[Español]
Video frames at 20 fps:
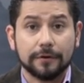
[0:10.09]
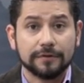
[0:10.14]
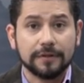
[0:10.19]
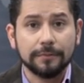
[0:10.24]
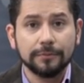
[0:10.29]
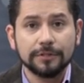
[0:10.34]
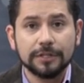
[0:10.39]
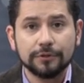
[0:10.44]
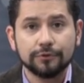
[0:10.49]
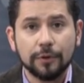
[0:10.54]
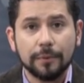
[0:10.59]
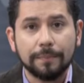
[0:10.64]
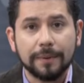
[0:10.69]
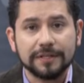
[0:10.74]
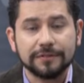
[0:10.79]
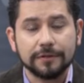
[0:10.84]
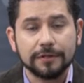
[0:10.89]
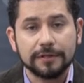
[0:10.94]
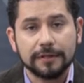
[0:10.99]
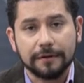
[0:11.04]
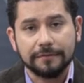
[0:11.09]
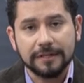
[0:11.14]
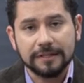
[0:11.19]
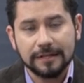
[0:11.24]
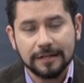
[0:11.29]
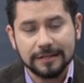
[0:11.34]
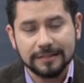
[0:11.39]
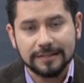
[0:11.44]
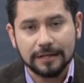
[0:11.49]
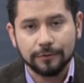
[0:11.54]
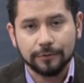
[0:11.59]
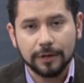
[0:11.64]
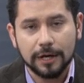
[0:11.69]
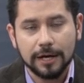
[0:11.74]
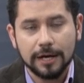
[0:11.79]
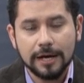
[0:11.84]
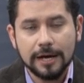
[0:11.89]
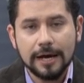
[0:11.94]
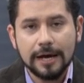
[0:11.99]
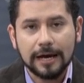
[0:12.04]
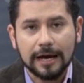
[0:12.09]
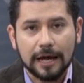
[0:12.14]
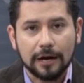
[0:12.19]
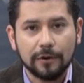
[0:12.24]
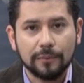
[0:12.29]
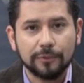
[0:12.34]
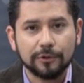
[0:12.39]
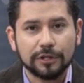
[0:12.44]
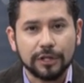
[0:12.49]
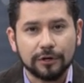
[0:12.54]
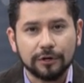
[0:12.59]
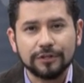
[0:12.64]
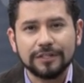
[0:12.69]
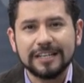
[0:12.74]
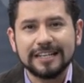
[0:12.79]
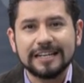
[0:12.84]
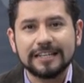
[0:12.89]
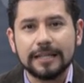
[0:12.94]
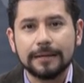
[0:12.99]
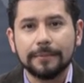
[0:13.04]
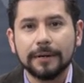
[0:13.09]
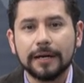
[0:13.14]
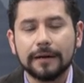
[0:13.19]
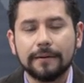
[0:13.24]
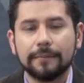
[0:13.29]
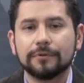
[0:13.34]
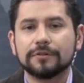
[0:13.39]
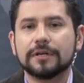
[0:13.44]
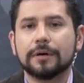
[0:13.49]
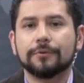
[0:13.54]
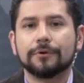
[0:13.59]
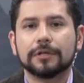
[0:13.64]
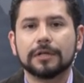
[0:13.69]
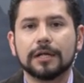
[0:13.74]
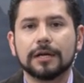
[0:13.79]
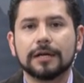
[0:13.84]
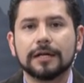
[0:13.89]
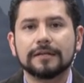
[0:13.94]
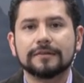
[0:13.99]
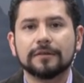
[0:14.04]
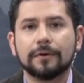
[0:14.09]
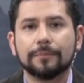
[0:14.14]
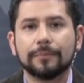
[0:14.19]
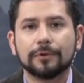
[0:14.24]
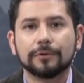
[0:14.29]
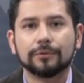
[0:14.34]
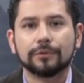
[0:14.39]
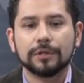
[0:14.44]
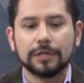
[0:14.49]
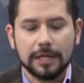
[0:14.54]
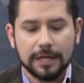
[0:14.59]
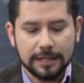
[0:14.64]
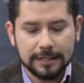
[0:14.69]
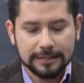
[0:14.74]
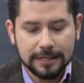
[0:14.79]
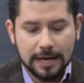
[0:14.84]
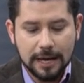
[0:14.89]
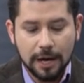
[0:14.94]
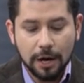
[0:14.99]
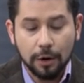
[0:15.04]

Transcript: Estamos en su espacio de entrevista, les saluda Carlos Monterrosa y el tema que vamos a abordar en esta oportunidad es